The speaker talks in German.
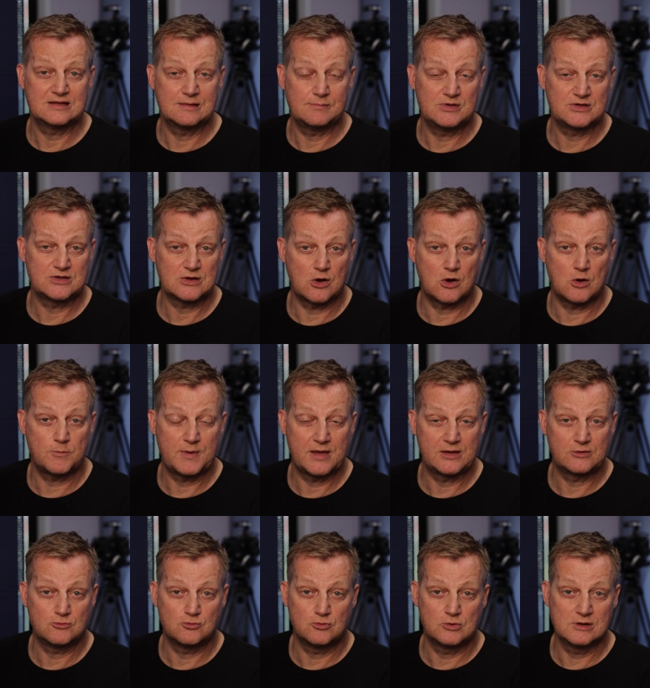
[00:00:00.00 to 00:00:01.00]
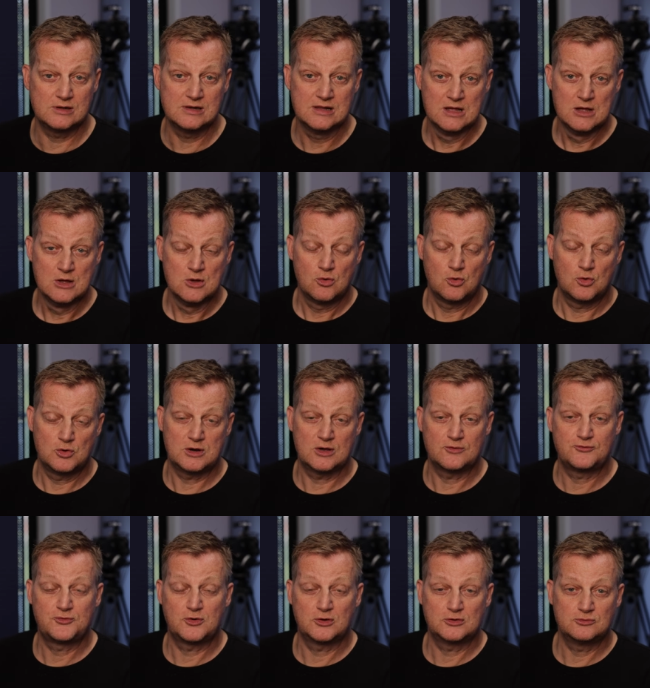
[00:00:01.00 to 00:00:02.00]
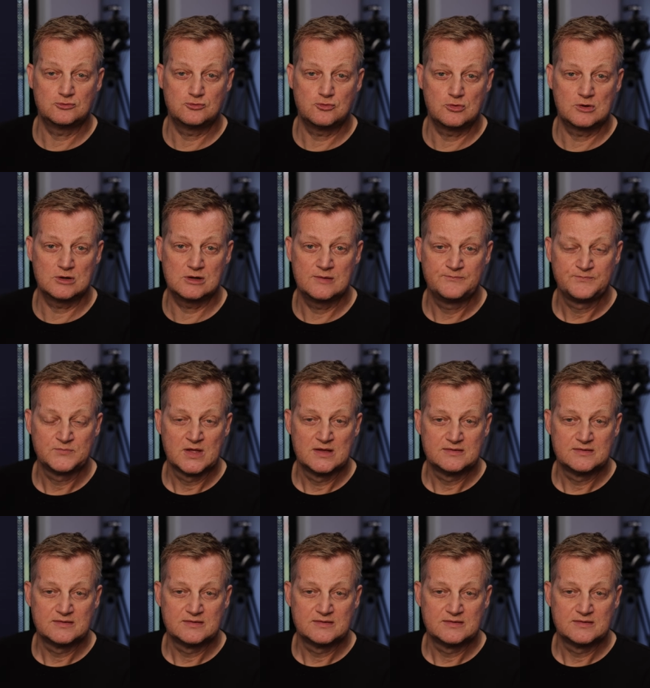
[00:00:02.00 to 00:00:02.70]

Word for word: nämlich auch bei Google oder von Google,